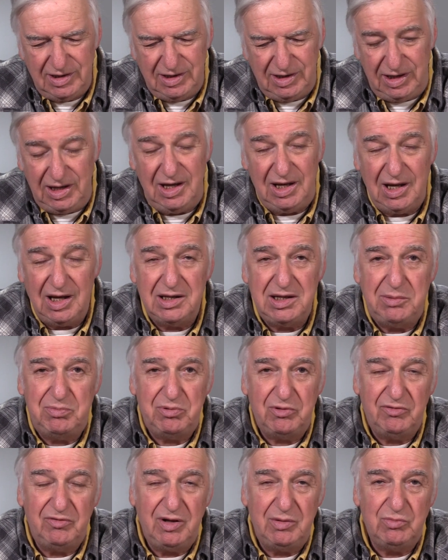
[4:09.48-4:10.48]
Et il en
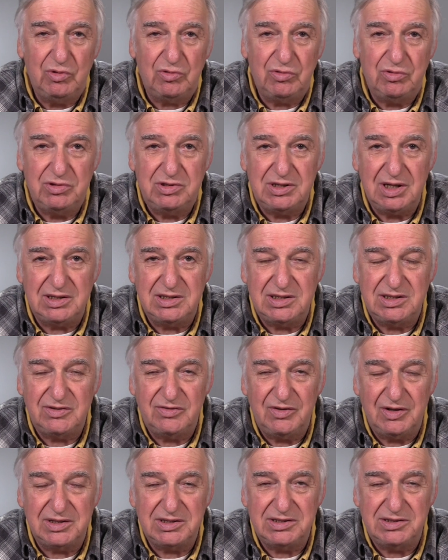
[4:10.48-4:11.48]
éprouvait beaucoup de
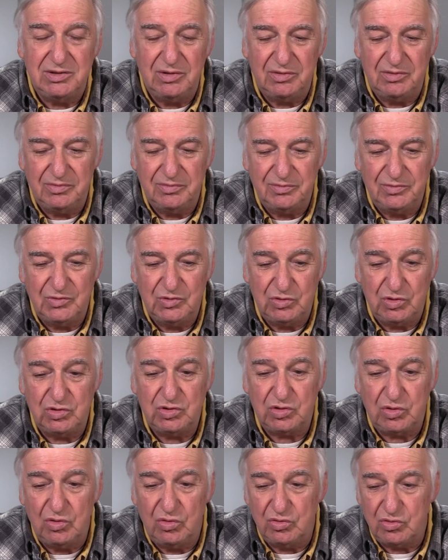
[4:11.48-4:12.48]
satisfaction,
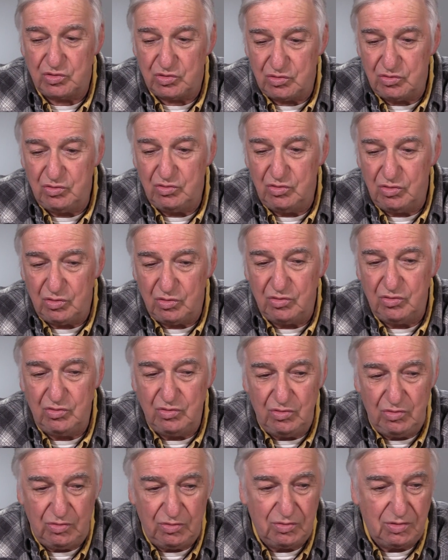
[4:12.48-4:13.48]
jusqu'au jour
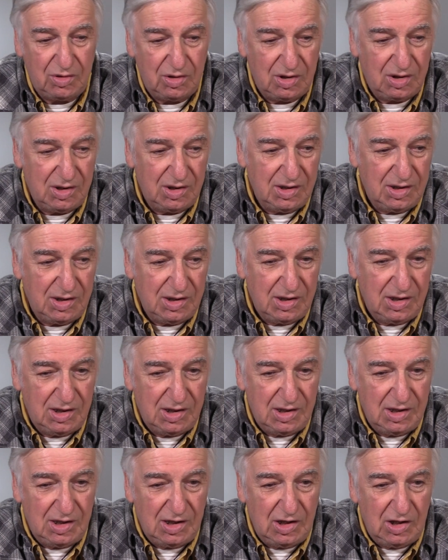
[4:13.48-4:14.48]
où
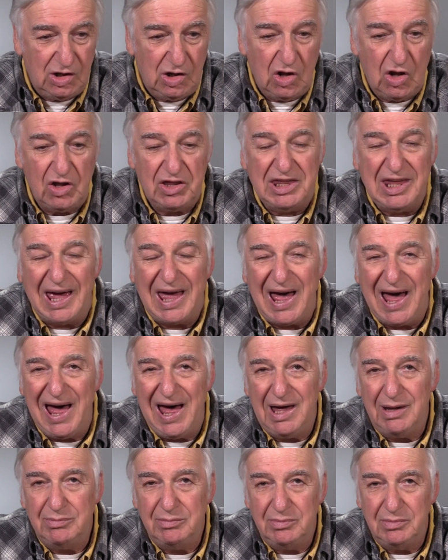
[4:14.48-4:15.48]
le
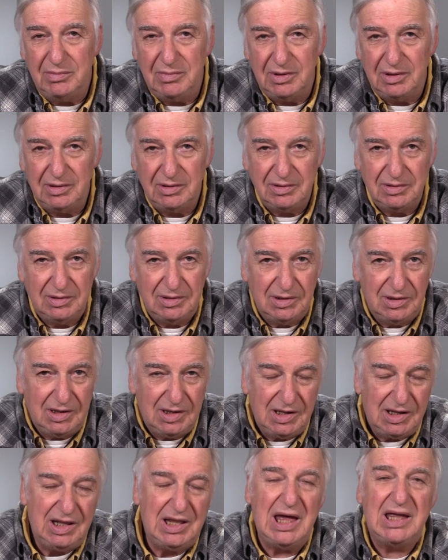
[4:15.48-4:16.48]
drame,
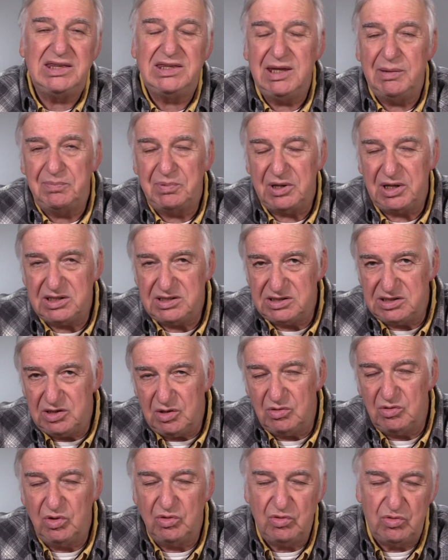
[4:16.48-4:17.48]
la
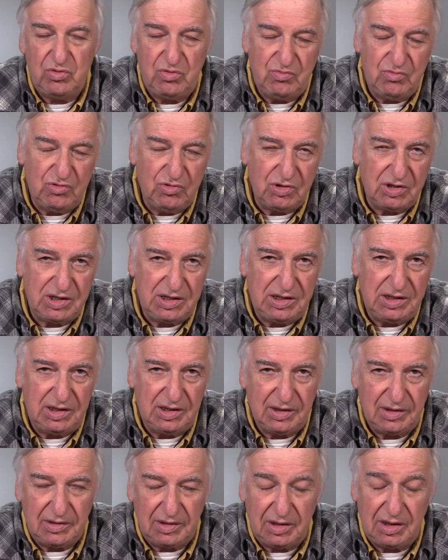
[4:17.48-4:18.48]
dépression, le goût de
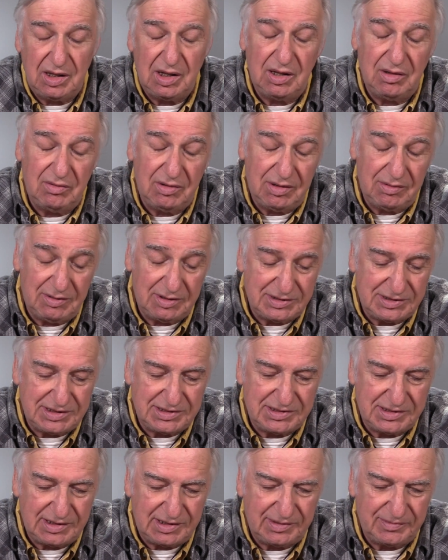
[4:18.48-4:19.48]
mourir, ah ouais c'est
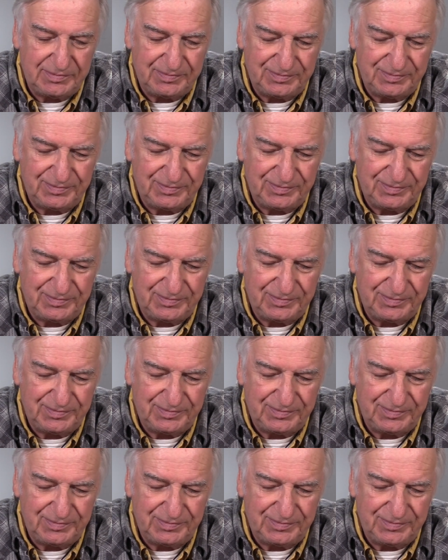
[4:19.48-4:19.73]
ça.